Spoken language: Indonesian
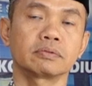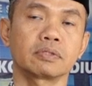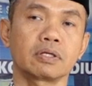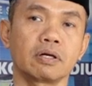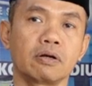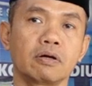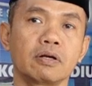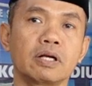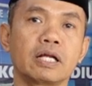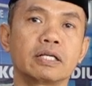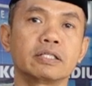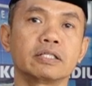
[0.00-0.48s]

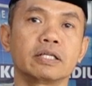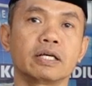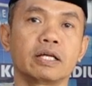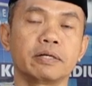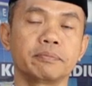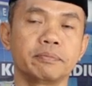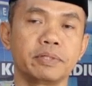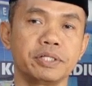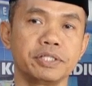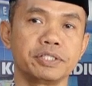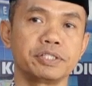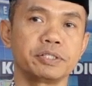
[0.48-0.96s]
kelola
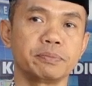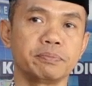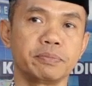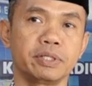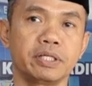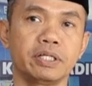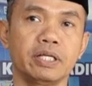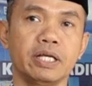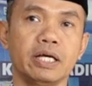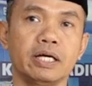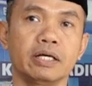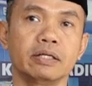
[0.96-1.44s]
dengan
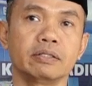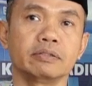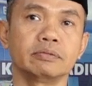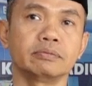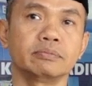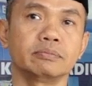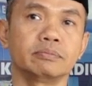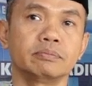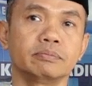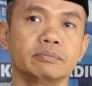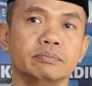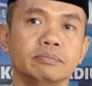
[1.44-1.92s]
manajemen yang
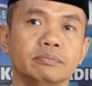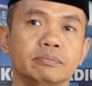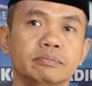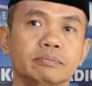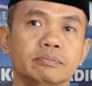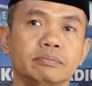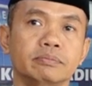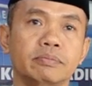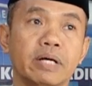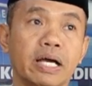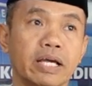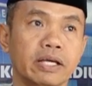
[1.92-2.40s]

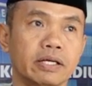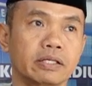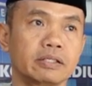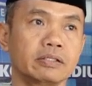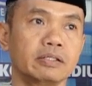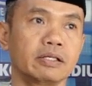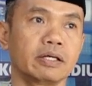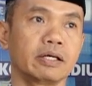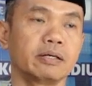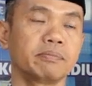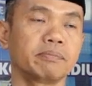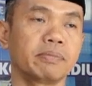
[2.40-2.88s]
baik,
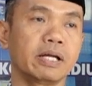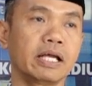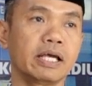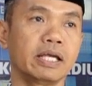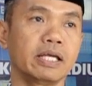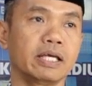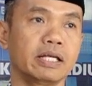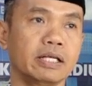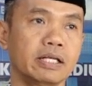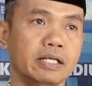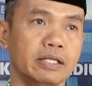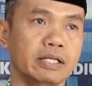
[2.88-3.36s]
dengan
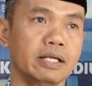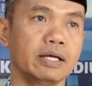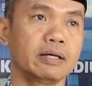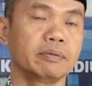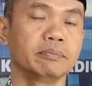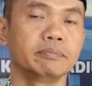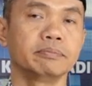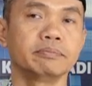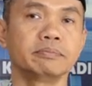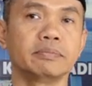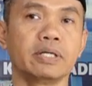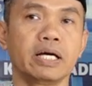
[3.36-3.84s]
pelayanan
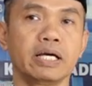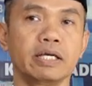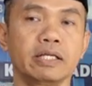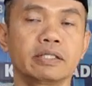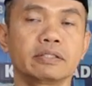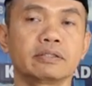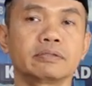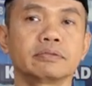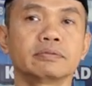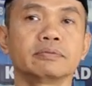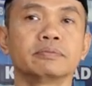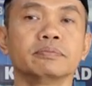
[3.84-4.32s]
yang
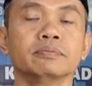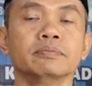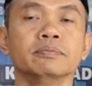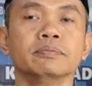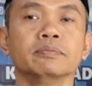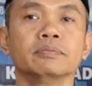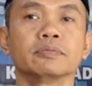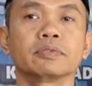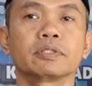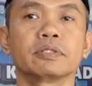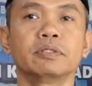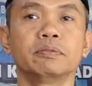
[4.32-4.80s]
baik.
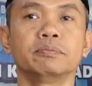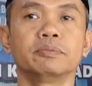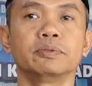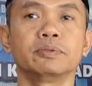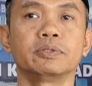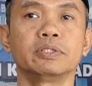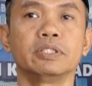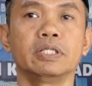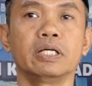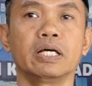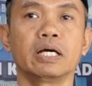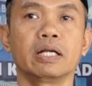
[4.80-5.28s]

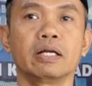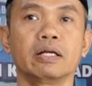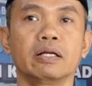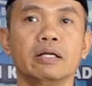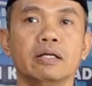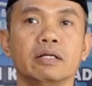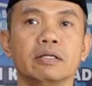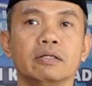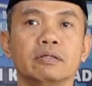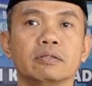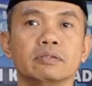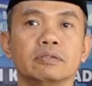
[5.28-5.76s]

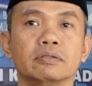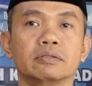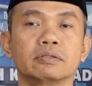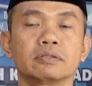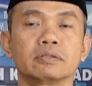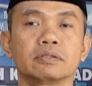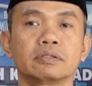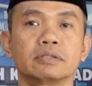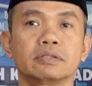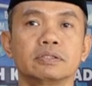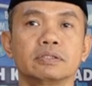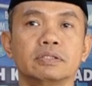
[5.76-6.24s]
Kemudian
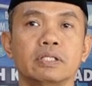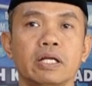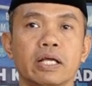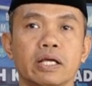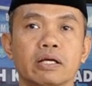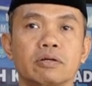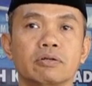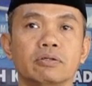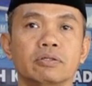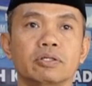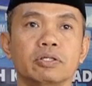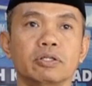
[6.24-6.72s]

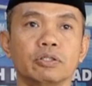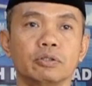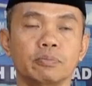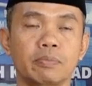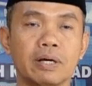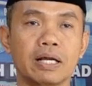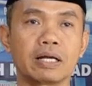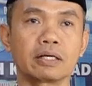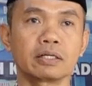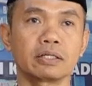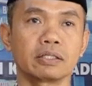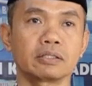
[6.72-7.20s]
Sleko Yacht
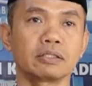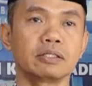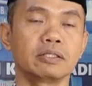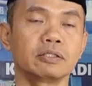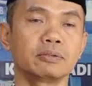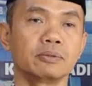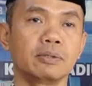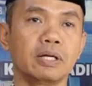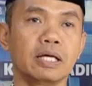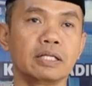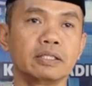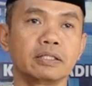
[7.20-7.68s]
Market
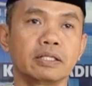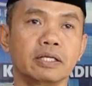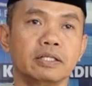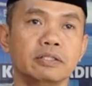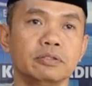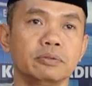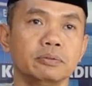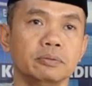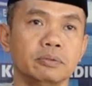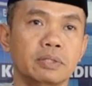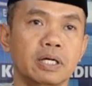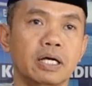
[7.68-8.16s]
itu
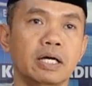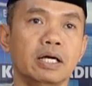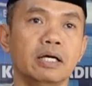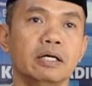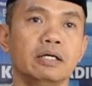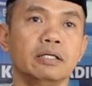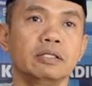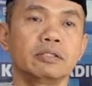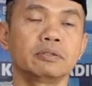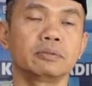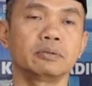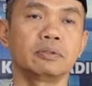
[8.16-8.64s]
lantai
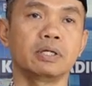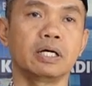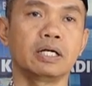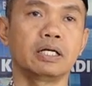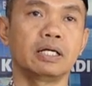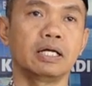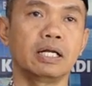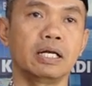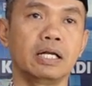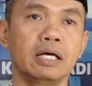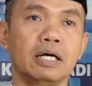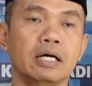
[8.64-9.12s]
dua itu
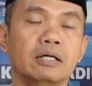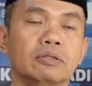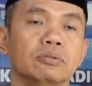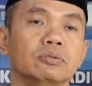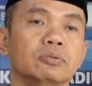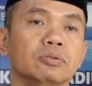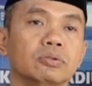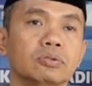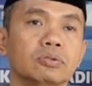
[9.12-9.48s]
adalah